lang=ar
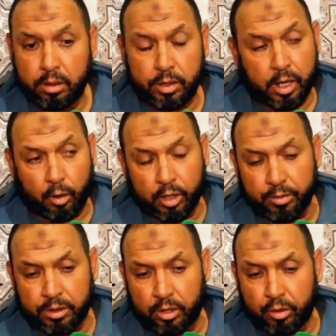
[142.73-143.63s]
حتى الحوايج
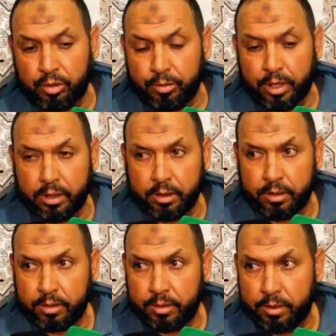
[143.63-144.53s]
ما داتهمش معاها
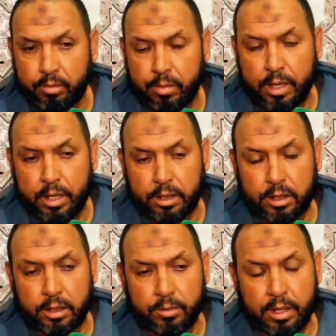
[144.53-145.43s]
ما
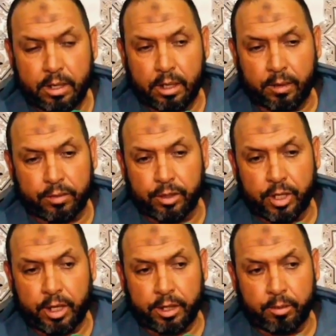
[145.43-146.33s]
هادشي ما عرفت
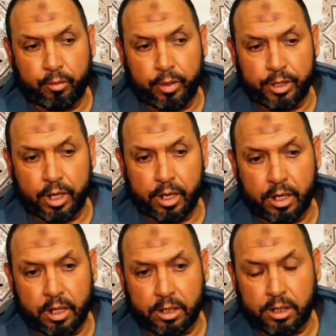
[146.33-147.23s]
جانا حنا
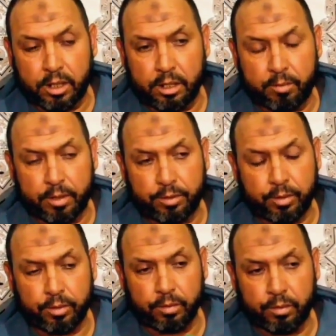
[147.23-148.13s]
مفاجاه هادشي هذا ما
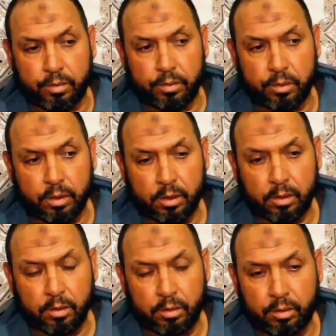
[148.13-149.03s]
سميتو
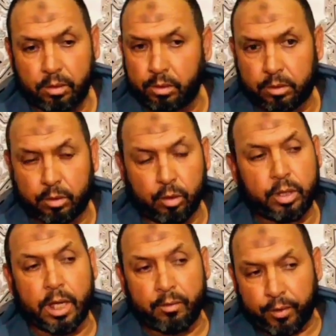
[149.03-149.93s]
وكون
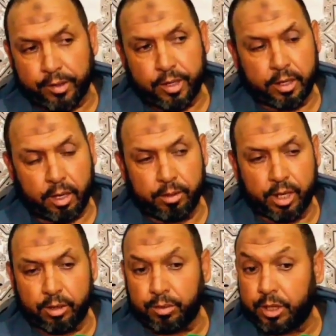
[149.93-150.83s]
كان فراسها كاع باش
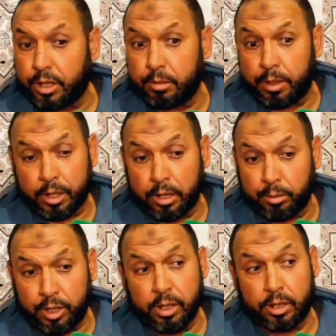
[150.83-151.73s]
غتمشي باش
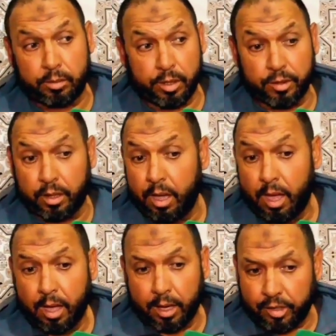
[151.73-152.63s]
غتمشي هي لشي بلاصه
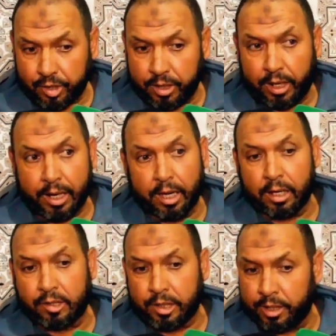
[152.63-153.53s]
غتسنى على
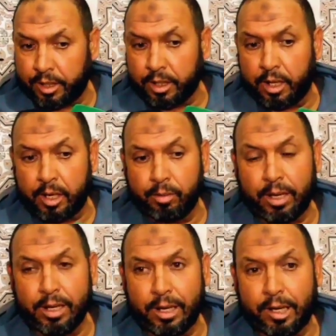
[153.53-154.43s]
الاقل تسنى ذاك النهار اللي
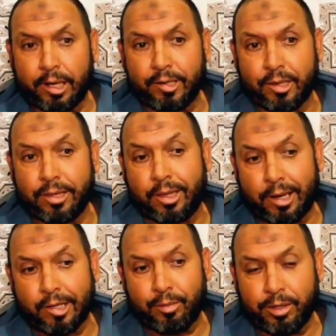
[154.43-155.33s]
بقى ليها الخلاص
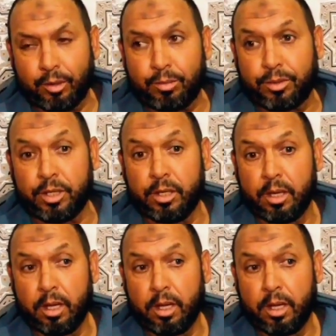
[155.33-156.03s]
غتخلص بعدا وتمشي